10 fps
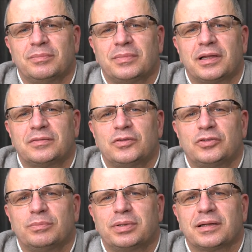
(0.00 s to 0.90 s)

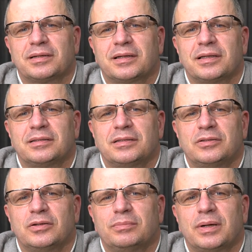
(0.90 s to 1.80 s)
martwić o brak chętnych
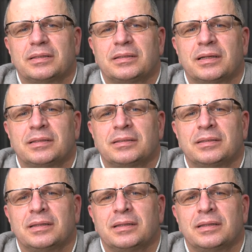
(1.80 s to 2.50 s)
do badań.